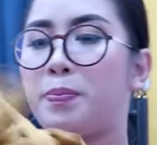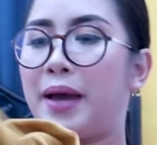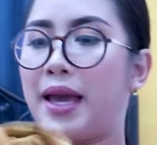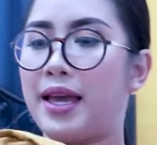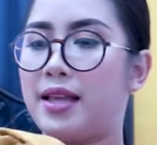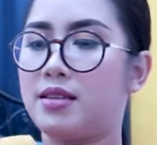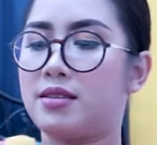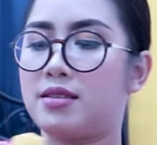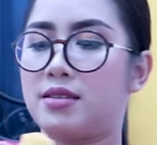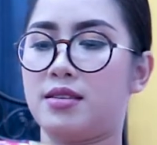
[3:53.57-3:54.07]

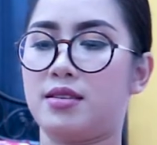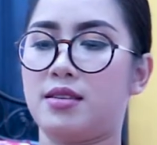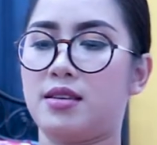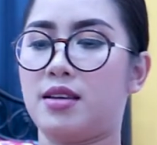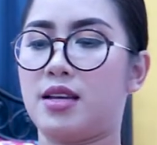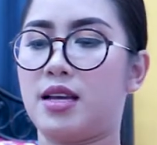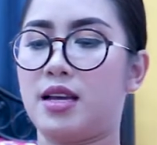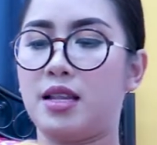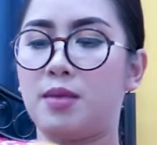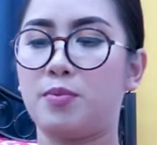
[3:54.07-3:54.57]
pants.
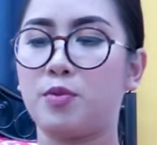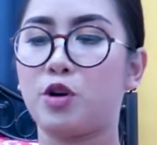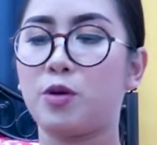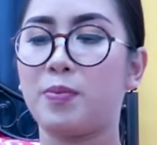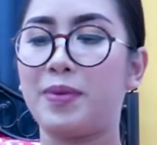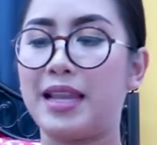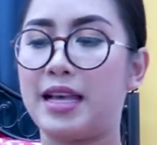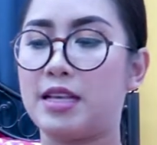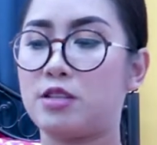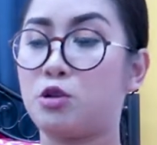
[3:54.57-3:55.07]
Alam ko
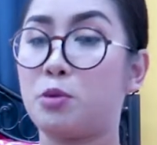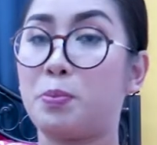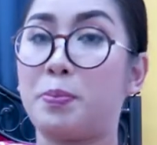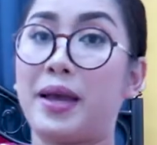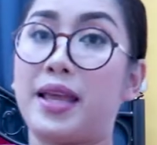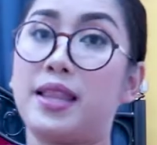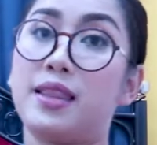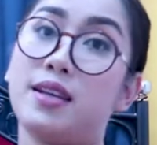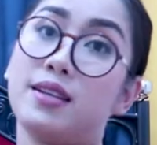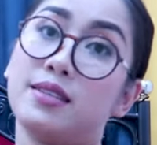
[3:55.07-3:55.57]
palaso
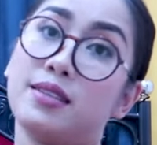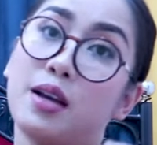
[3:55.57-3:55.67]
pant ang